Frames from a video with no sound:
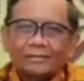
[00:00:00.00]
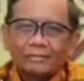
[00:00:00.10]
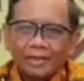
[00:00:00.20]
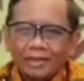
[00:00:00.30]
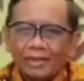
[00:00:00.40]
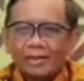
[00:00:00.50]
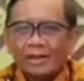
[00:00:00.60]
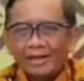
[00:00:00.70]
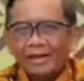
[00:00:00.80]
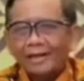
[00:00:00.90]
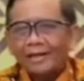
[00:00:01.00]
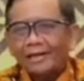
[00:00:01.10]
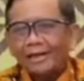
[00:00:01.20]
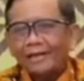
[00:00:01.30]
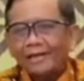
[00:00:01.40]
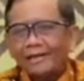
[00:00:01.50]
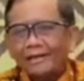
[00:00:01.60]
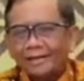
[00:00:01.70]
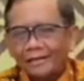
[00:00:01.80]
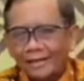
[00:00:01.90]
BIN, dan yang lain-lain
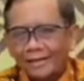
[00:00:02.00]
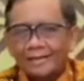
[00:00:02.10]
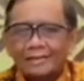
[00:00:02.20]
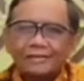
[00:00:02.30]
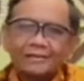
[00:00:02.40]
yang telah